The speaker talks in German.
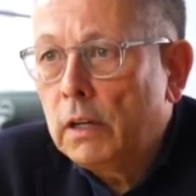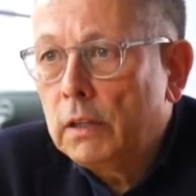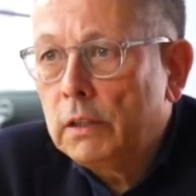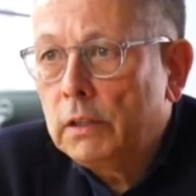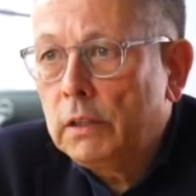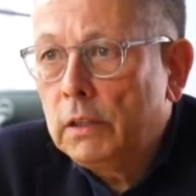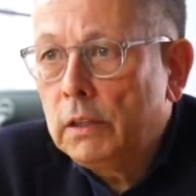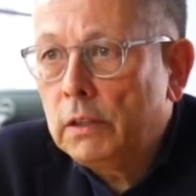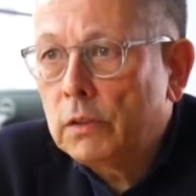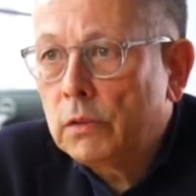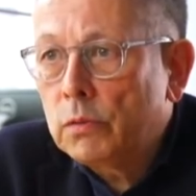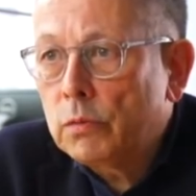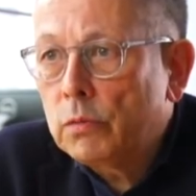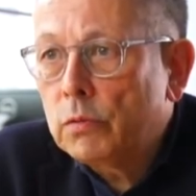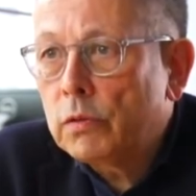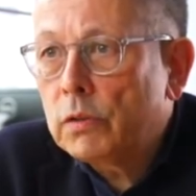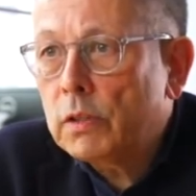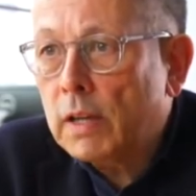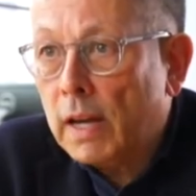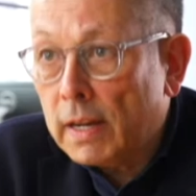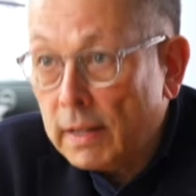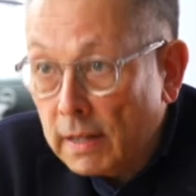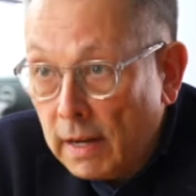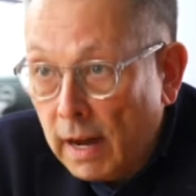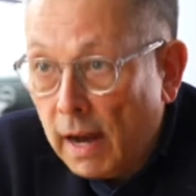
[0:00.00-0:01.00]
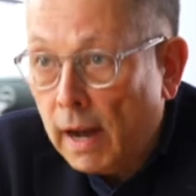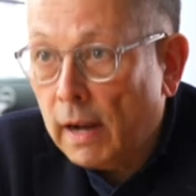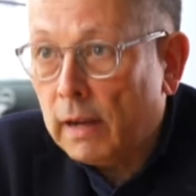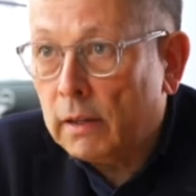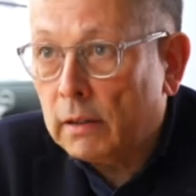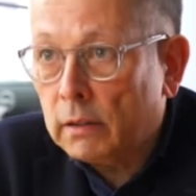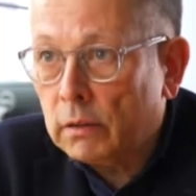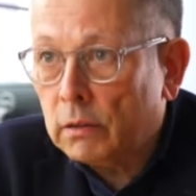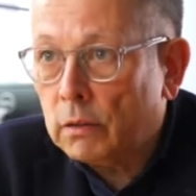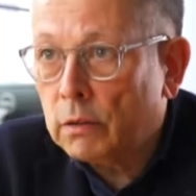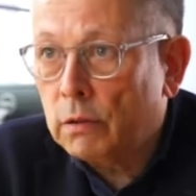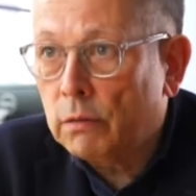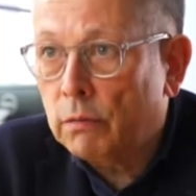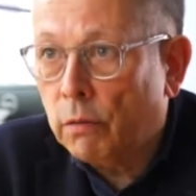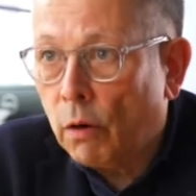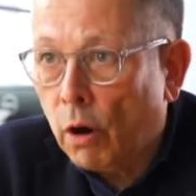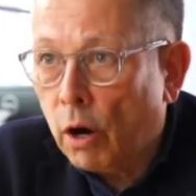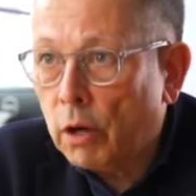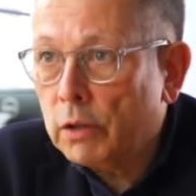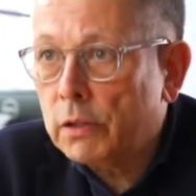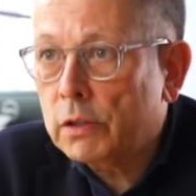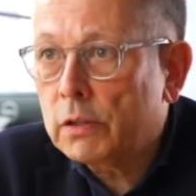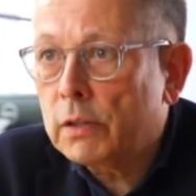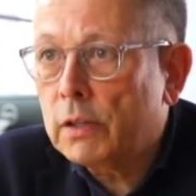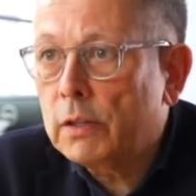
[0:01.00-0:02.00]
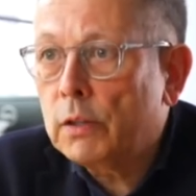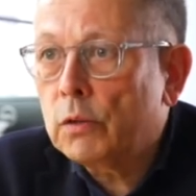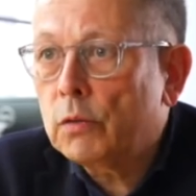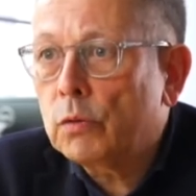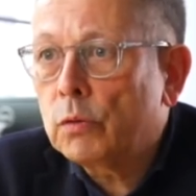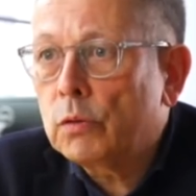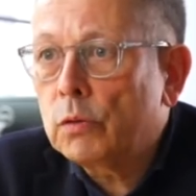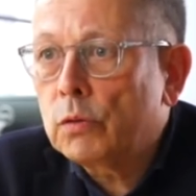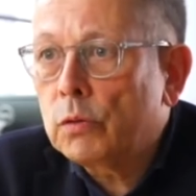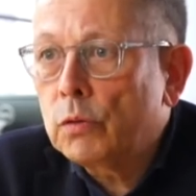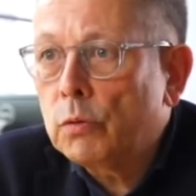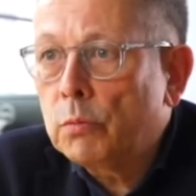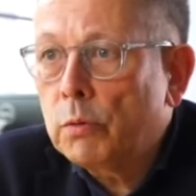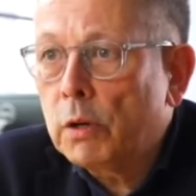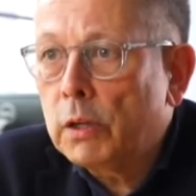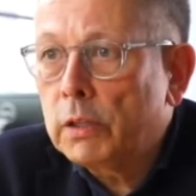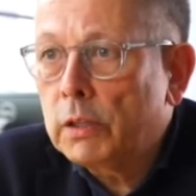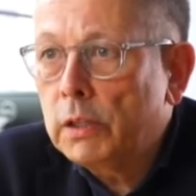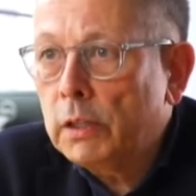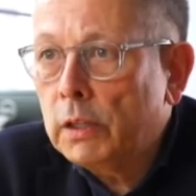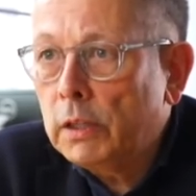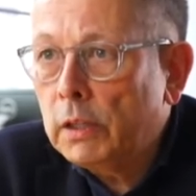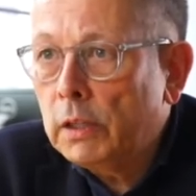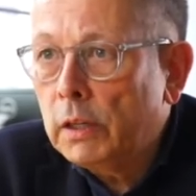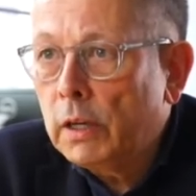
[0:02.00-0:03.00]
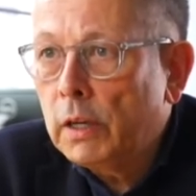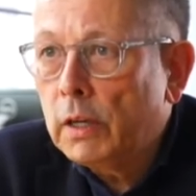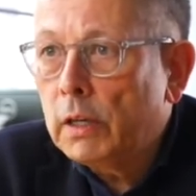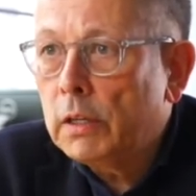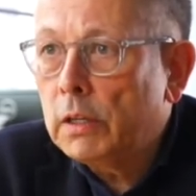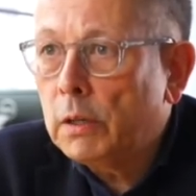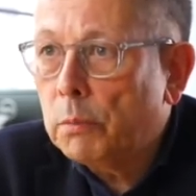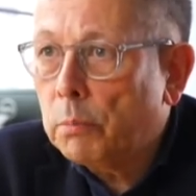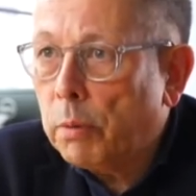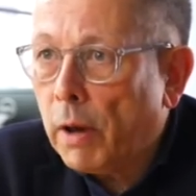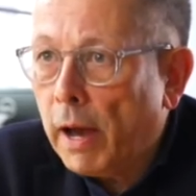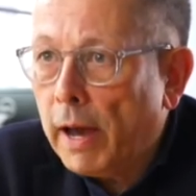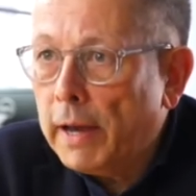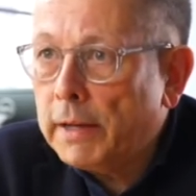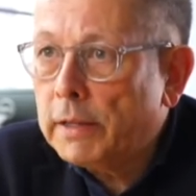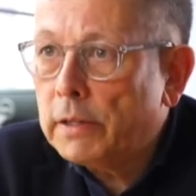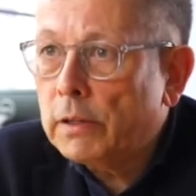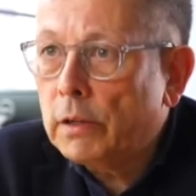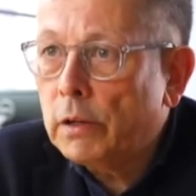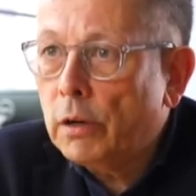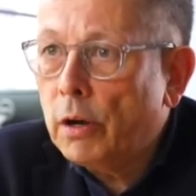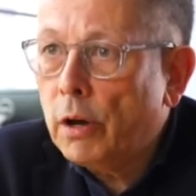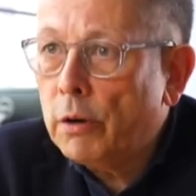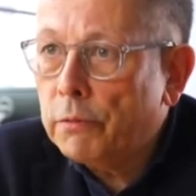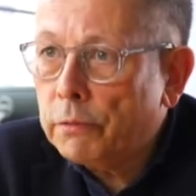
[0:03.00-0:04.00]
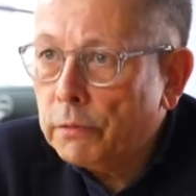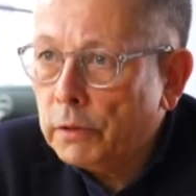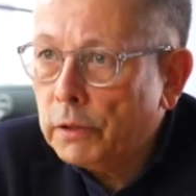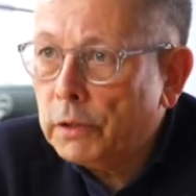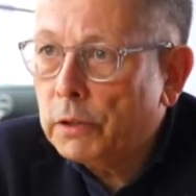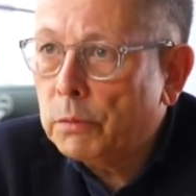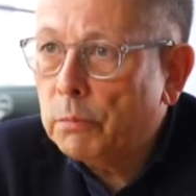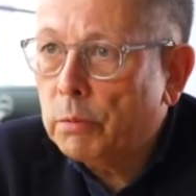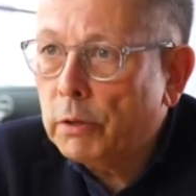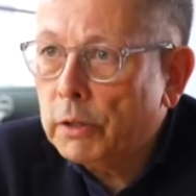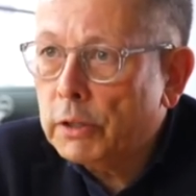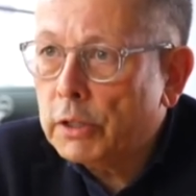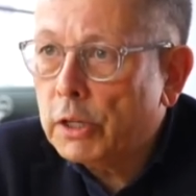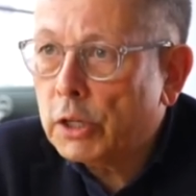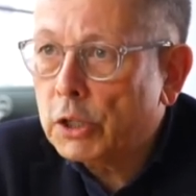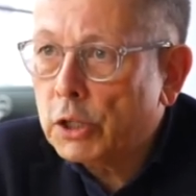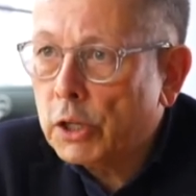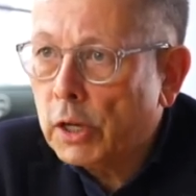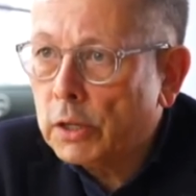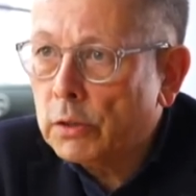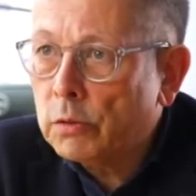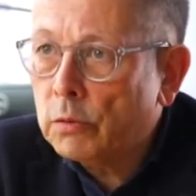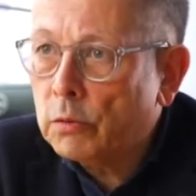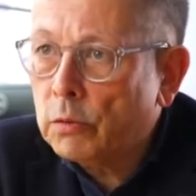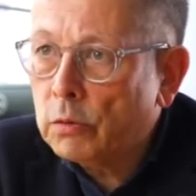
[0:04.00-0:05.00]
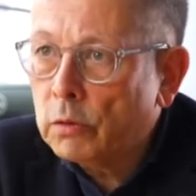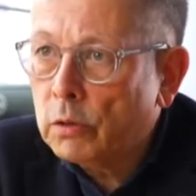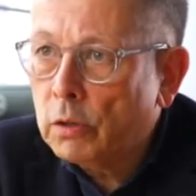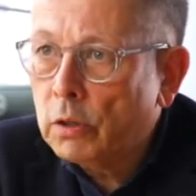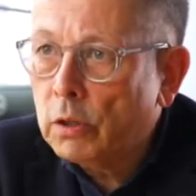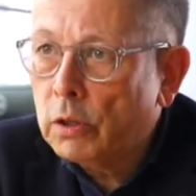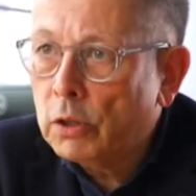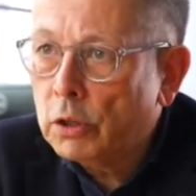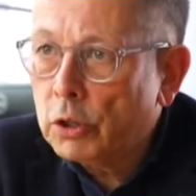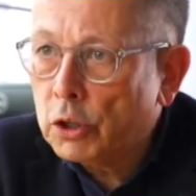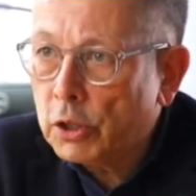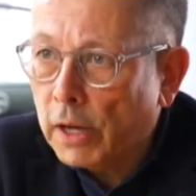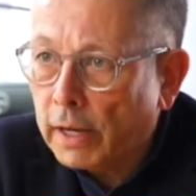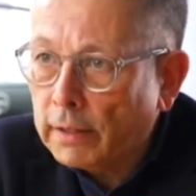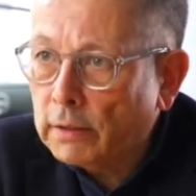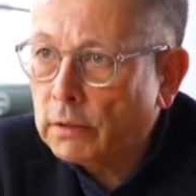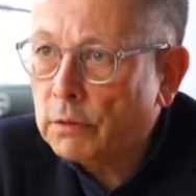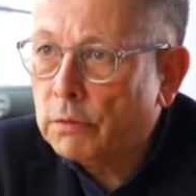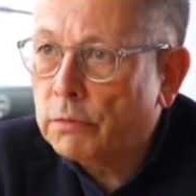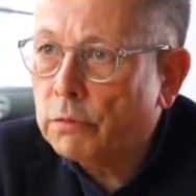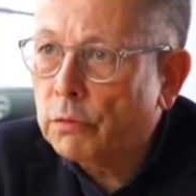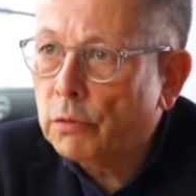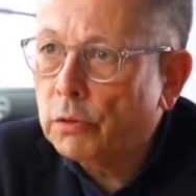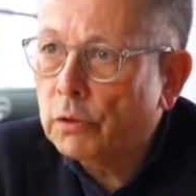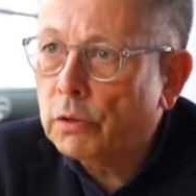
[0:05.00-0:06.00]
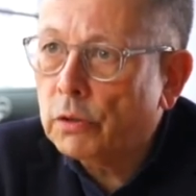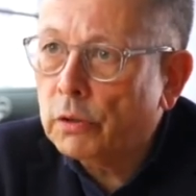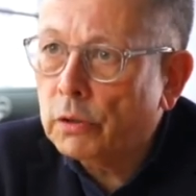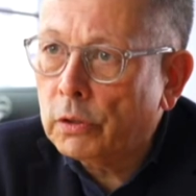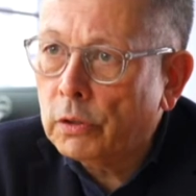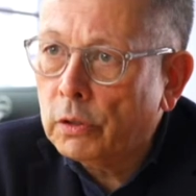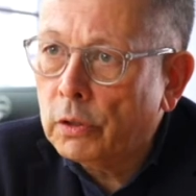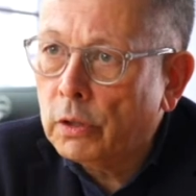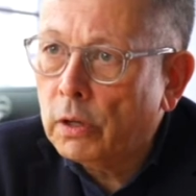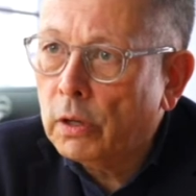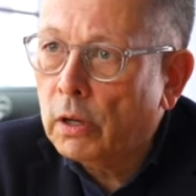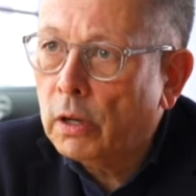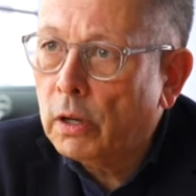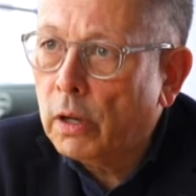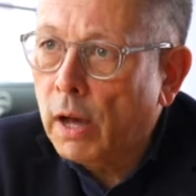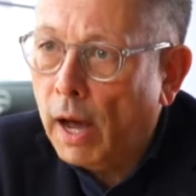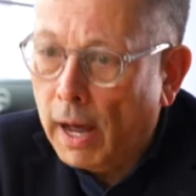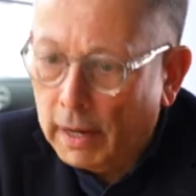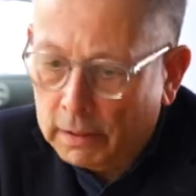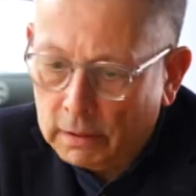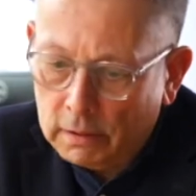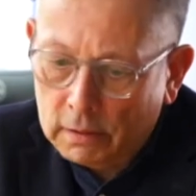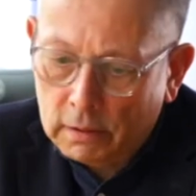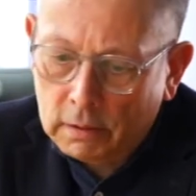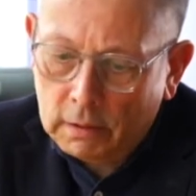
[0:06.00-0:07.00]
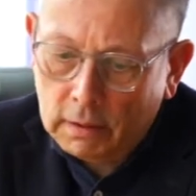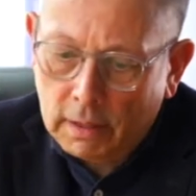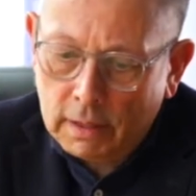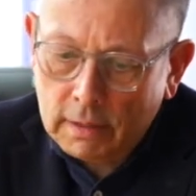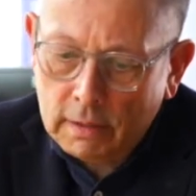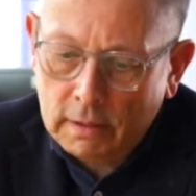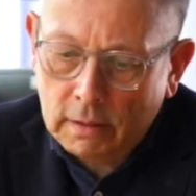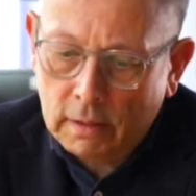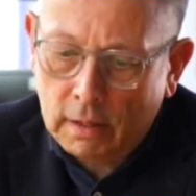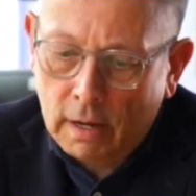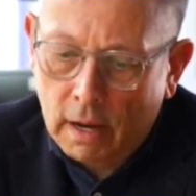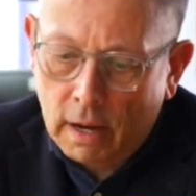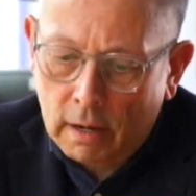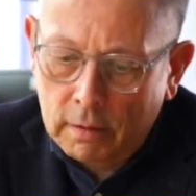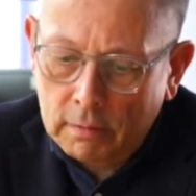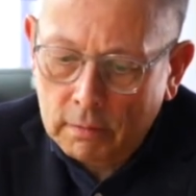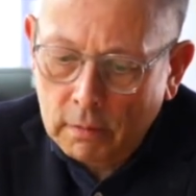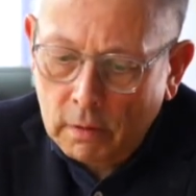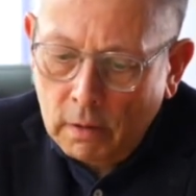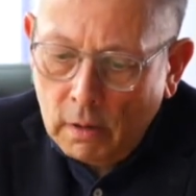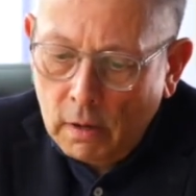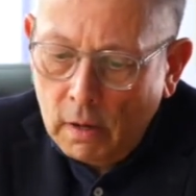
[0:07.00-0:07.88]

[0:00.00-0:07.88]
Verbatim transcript: die zu Skandalen geworden sind und über die eine breite öffentliche Berichterstattung stattgefunden hat, ganz klar.